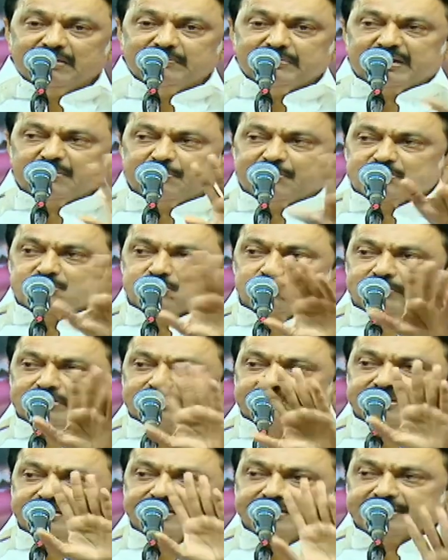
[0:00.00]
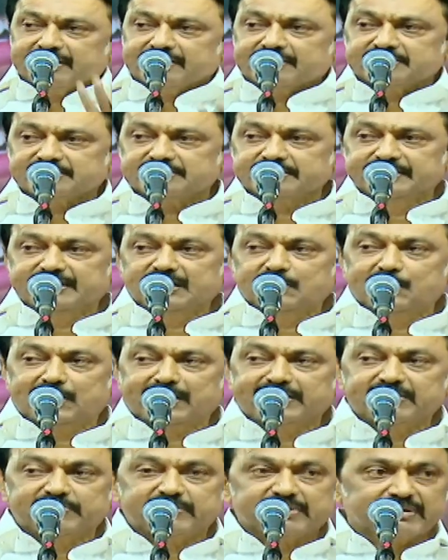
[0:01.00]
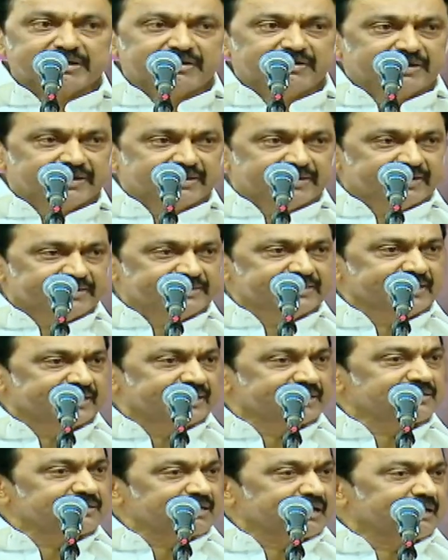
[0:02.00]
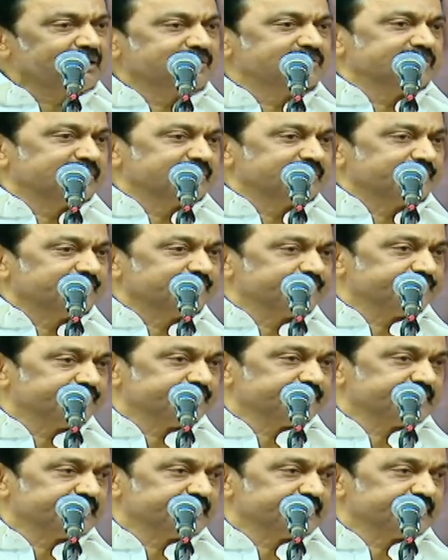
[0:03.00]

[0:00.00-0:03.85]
அவர் அப்படி சொல்கிறது கிடையாது செந்தில் பாலாஜி அவர்கள் அது எனக்கு நல்லா தெரியும்